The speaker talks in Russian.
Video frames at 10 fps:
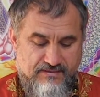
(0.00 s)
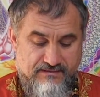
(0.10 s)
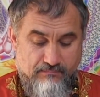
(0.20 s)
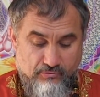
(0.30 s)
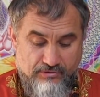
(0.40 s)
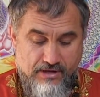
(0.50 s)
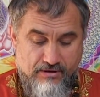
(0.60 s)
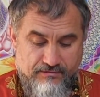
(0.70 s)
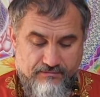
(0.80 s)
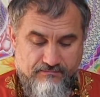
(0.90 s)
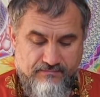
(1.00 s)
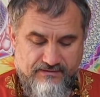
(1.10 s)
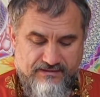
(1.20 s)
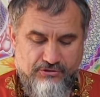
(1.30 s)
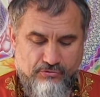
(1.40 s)
заблуждаюсь
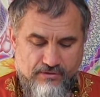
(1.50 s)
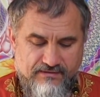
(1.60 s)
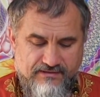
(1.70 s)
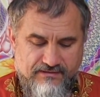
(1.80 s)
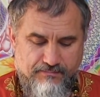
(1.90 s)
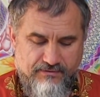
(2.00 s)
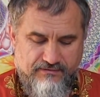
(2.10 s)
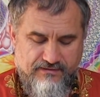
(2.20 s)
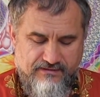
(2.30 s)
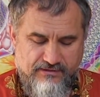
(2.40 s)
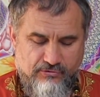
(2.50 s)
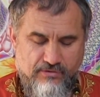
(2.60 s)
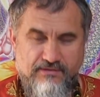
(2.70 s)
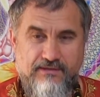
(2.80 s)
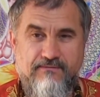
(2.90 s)
за что я зацепился, за что
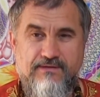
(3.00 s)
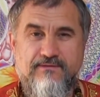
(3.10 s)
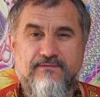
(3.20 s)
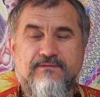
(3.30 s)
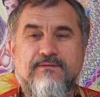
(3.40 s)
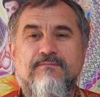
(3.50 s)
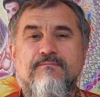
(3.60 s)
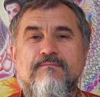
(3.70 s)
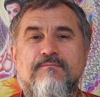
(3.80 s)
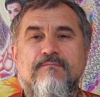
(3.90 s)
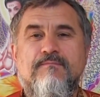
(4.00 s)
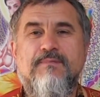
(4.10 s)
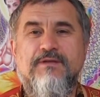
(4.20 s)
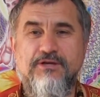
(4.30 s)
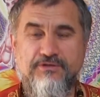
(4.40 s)
я захватился.
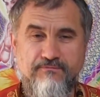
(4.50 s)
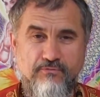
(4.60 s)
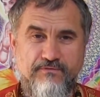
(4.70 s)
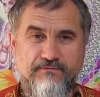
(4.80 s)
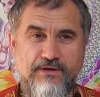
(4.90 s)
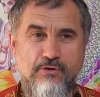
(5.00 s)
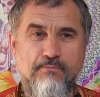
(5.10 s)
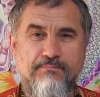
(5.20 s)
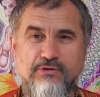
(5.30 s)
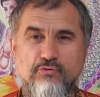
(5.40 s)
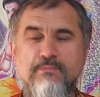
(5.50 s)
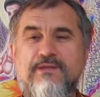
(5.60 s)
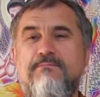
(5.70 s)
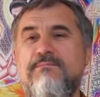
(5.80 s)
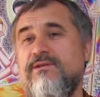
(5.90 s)
Я живу в своем
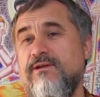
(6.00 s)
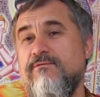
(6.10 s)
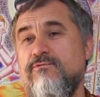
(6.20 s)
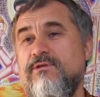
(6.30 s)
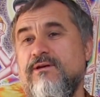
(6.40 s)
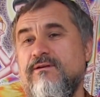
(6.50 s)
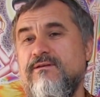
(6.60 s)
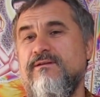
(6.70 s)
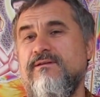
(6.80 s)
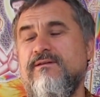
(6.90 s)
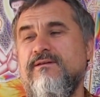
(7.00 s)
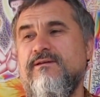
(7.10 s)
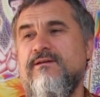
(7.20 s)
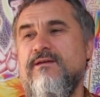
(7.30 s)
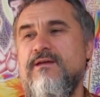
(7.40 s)
придуманном мире, вот так.
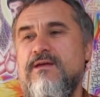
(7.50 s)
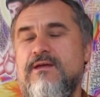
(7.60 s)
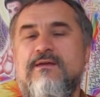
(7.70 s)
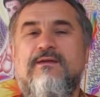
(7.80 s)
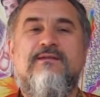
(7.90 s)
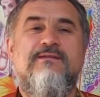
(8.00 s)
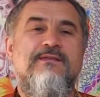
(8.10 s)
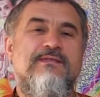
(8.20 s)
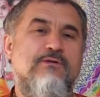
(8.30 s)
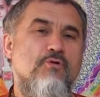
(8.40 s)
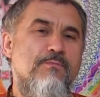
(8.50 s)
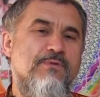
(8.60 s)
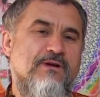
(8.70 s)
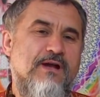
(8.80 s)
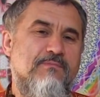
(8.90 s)
И это не такой
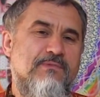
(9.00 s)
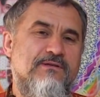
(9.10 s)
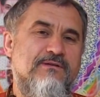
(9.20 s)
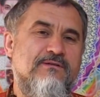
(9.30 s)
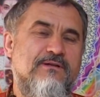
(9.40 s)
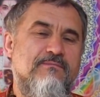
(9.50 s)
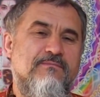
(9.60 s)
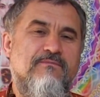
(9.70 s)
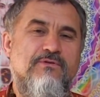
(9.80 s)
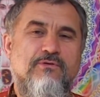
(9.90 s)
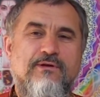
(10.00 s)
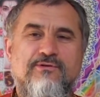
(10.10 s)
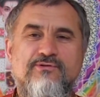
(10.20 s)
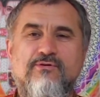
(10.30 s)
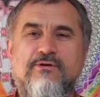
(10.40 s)
мир, как мы делаем в йоге
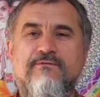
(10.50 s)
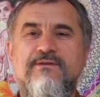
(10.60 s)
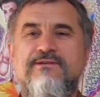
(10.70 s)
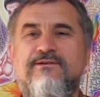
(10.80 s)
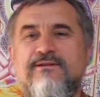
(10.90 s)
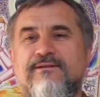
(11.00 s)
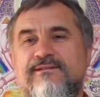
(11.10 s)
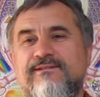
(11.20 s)
иллюзорного тела.